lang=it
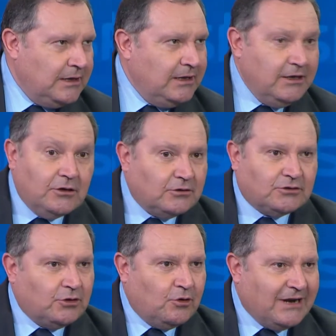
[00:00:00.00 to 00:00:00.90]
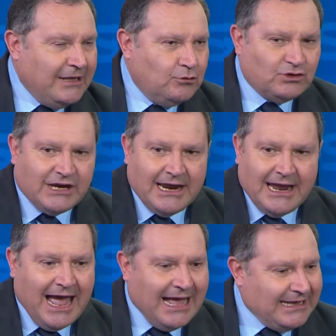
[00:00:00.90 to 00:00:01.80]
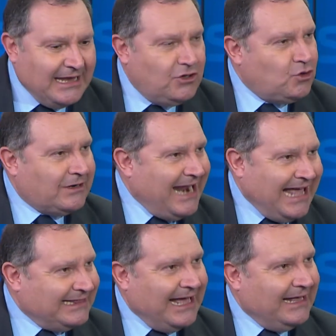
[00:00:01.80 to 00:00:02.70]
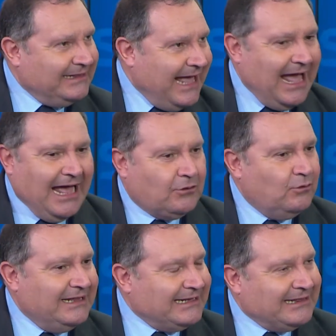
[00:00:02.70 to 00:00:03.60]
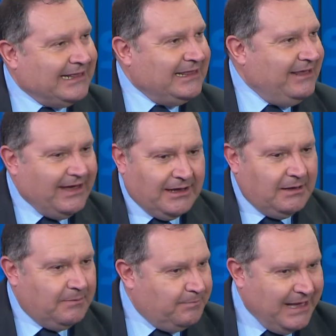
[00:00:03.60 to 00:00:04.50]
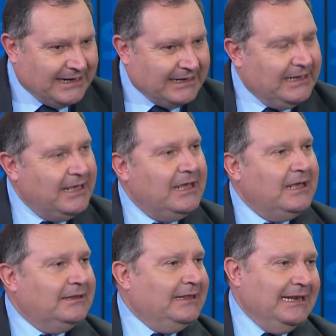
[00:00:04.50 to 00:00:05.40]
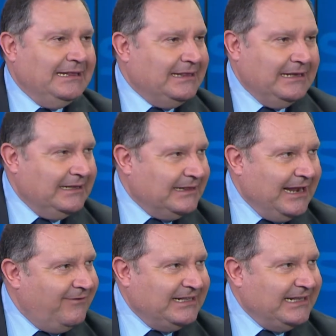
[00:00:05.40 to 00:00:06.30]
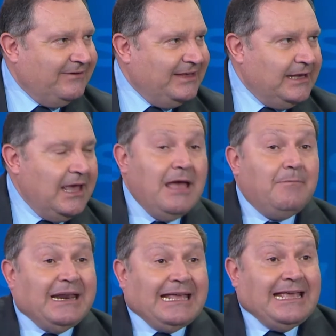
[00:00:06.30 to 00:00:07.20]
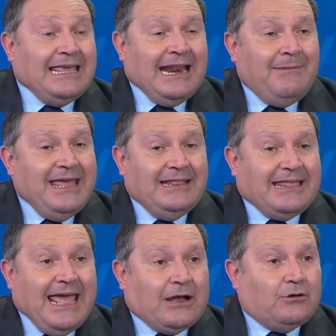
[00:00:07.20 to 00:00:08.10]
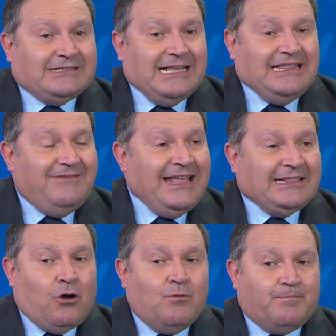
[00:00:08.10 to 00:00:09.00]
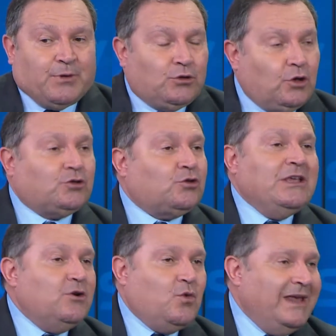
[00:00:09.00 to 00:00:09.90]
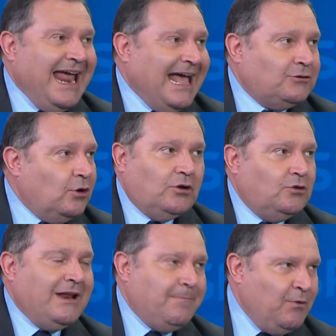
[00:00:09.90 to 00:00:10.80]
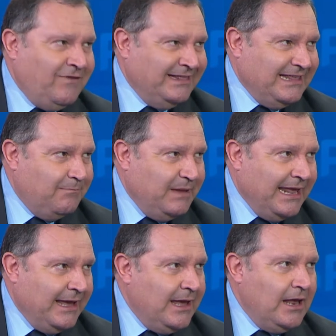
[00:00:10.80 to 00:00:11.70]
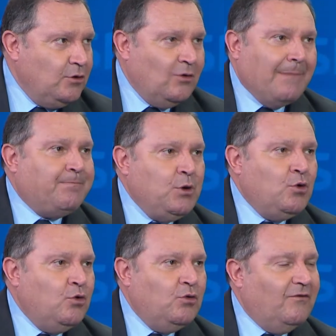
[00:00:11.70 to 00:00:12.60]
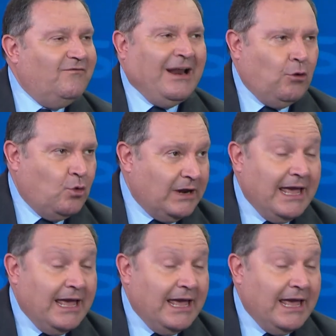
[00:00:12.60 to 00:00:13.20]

Io sono reduce anche in giornata da alcune trattative per diritti televisivi, perché chiaramente ecco, se diventa un prodotto inquinato non è più vendibile, non ha più valore,